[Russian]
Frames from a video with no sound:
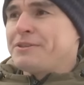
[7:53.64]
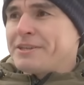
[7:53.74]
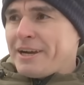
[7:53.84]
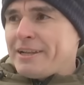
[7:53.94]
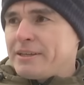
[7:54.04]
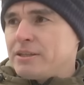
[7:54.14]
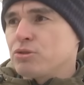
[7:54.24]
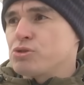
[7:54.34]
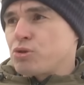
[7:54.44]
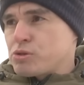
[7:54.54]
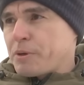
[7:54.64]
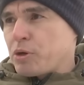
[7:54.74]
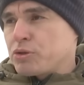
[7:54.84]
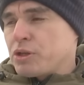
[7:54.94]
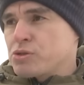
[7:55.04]
Федеральный, то есть
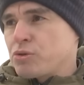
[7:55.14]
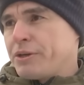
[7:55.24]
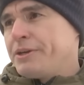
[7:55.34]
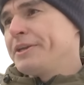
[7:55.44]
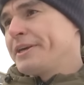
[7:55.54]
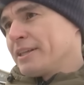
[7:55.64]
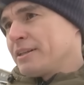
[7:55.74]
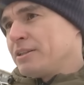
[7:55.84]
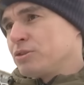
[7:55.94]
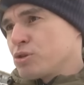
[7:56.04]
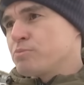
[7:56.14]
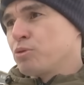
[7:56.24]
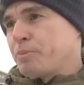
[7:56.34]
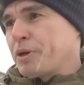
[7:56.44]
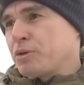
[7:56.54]
Росприроднадзор, и региональный, то есть
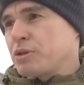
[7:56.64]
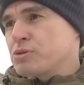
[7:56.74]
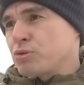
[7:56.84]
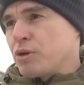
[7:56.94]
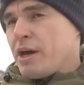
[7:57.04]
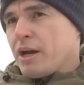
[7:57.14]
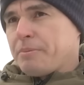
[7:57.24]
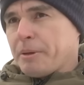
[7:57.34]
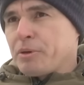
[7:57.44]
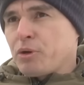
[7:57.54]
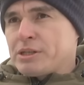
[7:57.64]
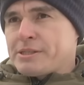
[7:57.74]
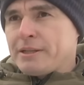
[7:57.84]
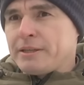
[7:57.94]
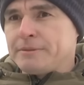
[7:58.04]
Бурприроднадзор. К примеру,
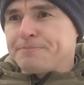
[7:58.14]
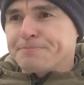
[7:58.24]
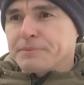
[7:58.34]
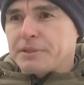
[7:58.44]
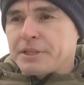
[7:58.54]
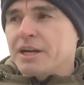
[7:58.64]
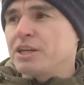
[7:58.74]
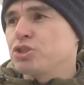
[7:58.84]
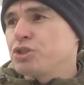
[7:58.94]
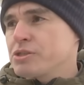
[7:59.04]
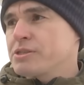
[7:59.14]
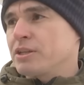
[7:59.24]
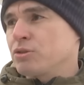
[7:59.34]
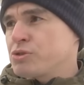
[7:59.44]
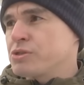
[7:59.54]
котельные
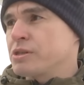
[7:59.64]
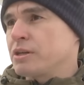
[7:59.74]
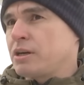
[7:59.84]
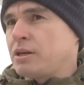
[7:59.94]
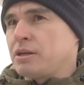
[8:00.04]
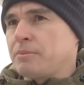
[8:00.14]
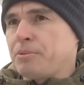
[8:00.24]
ТГК-14 относятся к